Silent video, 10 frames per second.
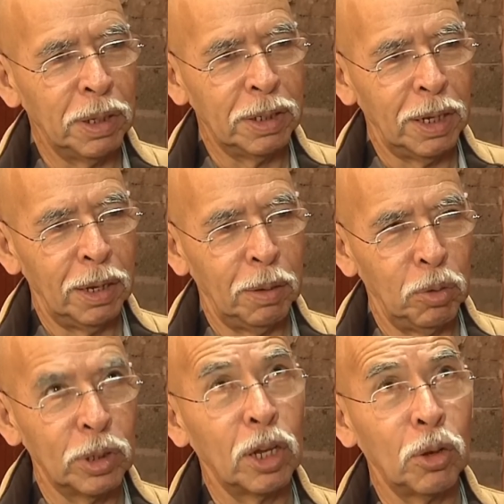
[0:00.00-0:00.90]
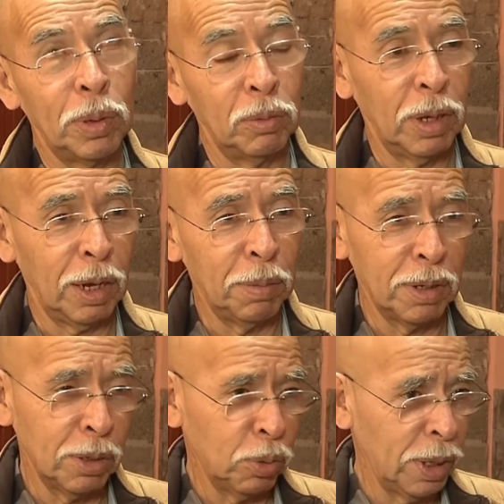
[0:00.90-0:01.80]
está volteando a ver una
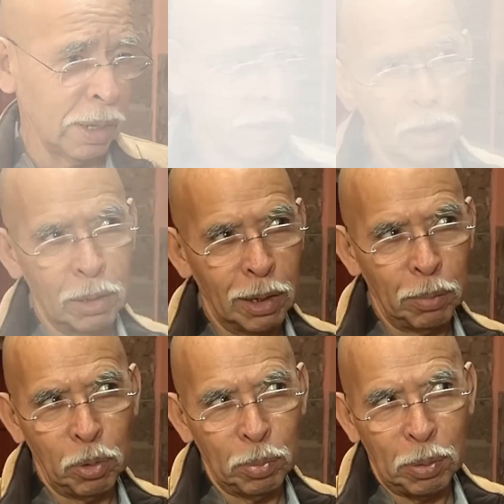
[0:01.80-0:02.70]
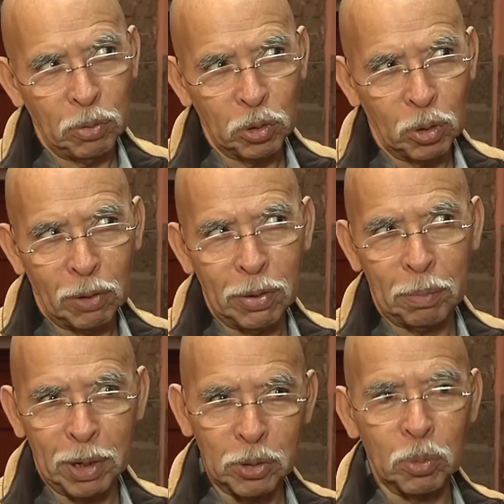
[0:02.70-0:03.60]
cámara de seguridad. La propia fotografía parece un